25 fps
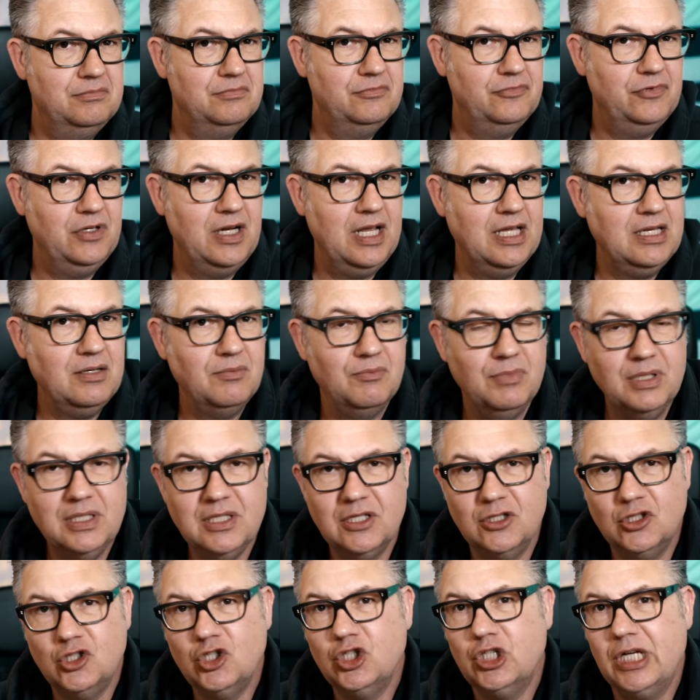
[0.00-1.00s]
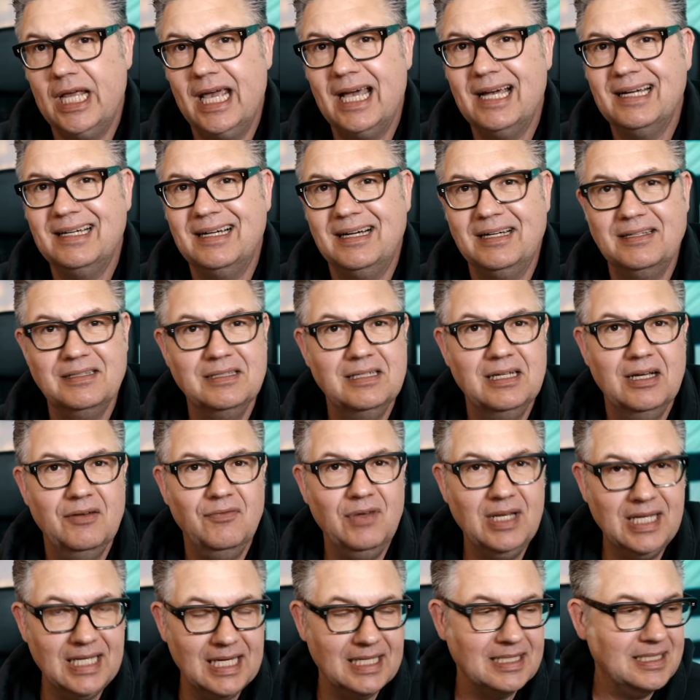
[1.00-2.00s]
vielleicht ein bisschen stärker
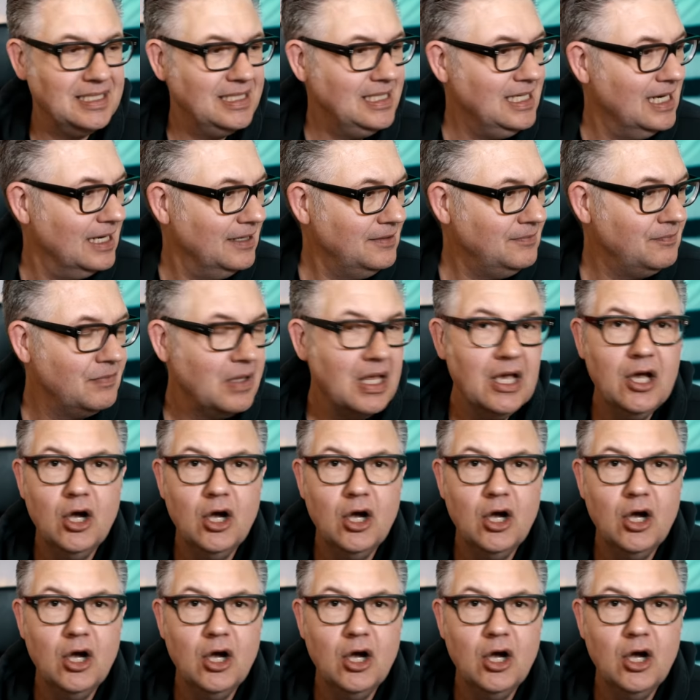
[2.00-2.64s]
vignettieren.